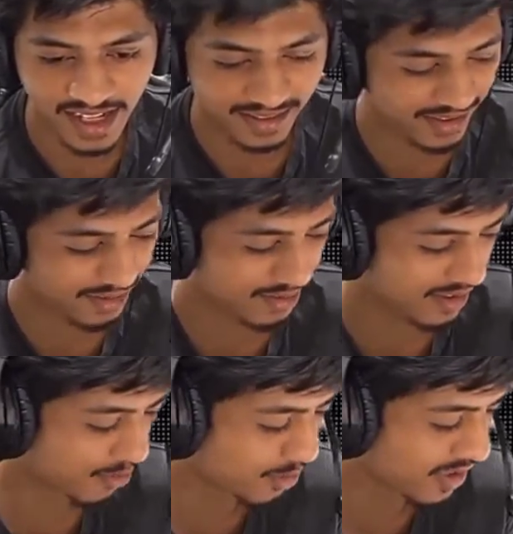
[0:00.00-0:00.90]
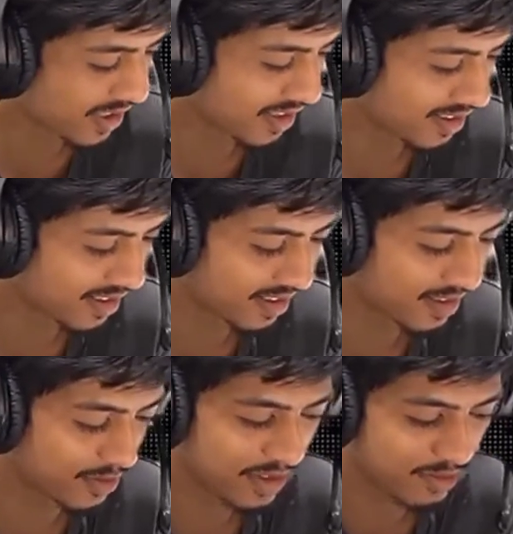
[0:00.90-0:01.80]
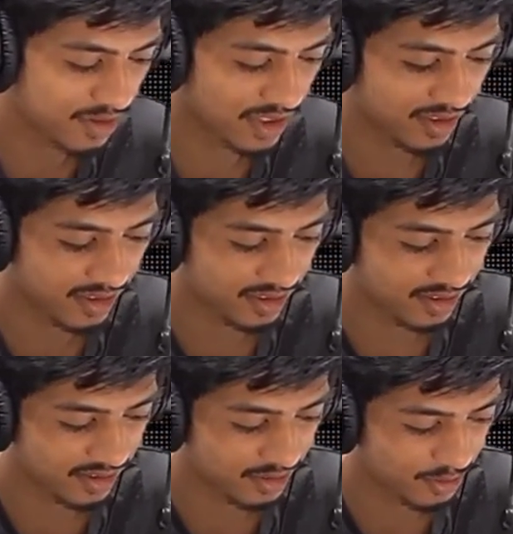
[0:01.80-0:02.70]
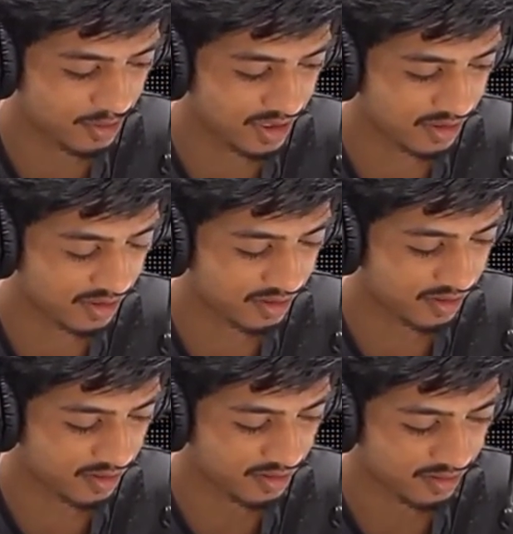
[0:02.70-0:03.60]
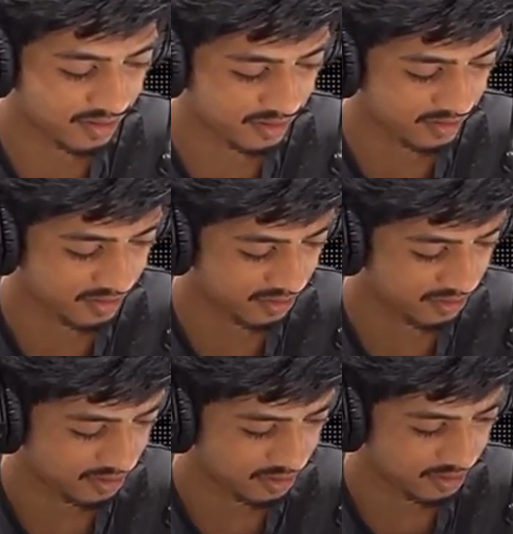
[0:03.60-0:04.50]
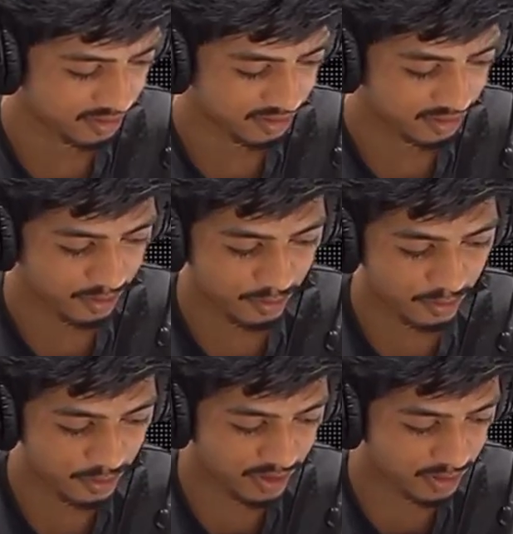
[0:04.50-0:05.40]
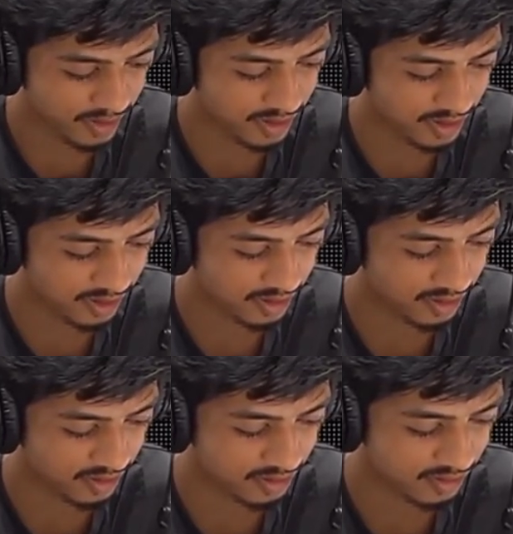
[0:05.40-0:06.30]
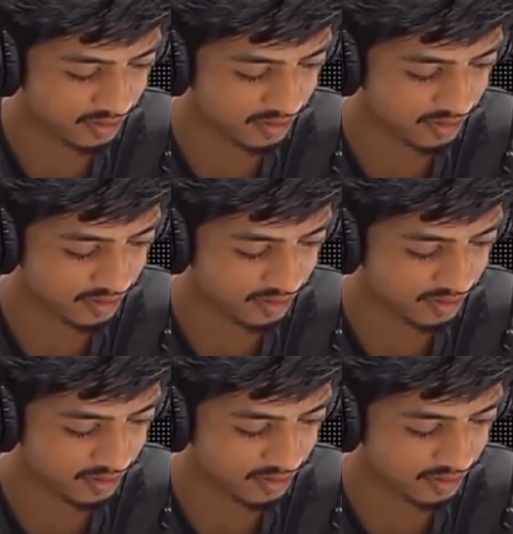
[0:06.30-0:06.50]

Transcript: एक्टिंग अरे कोई एक्टिंग नहीं भाई कुछ एक्टिंग नहीं कुछ एक्टिंग नहीं तुमको ऐसा वैसा लग रहा है